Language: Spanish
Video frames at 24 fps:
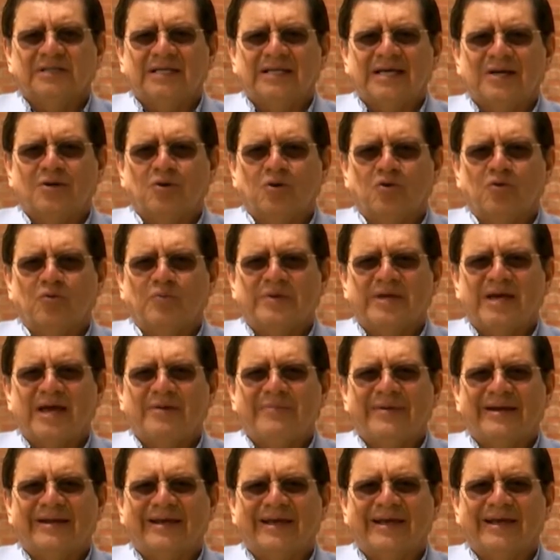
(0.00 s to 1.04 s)
economía
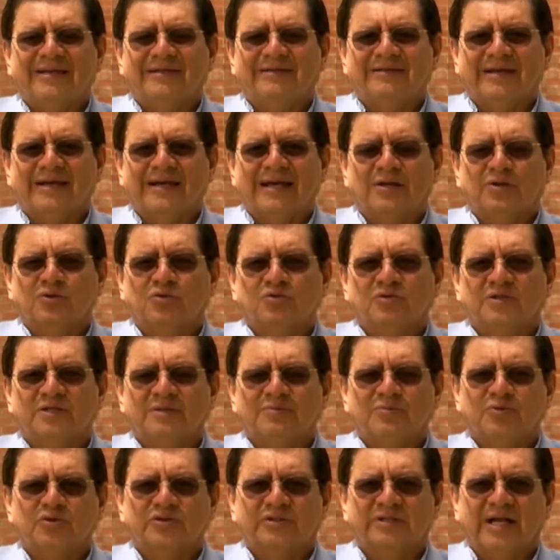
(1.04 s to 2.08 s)
emergente que en los
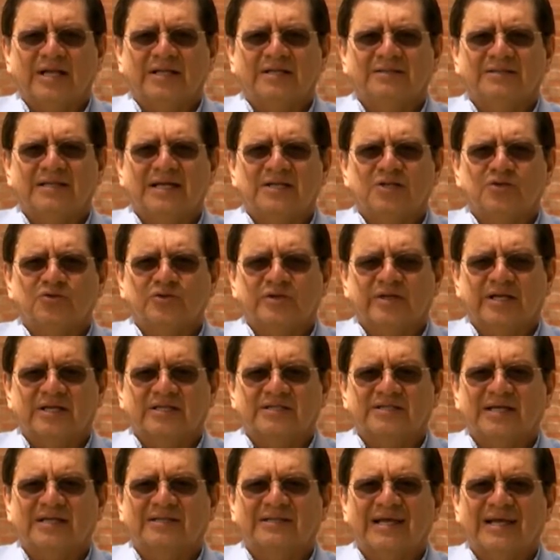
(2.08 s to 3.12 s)
últimos 30 años
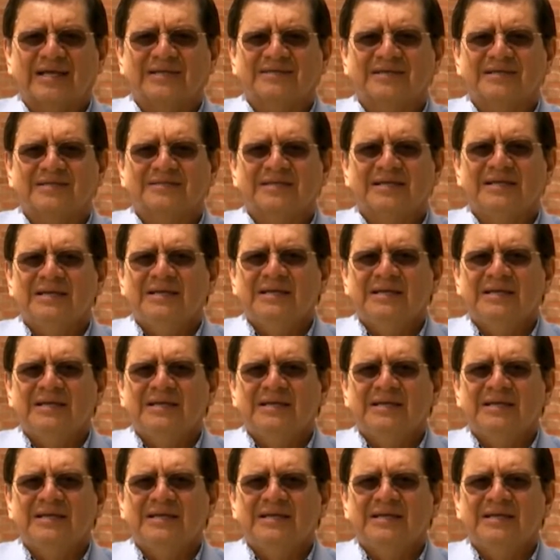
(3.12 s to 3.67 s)
crece a tasas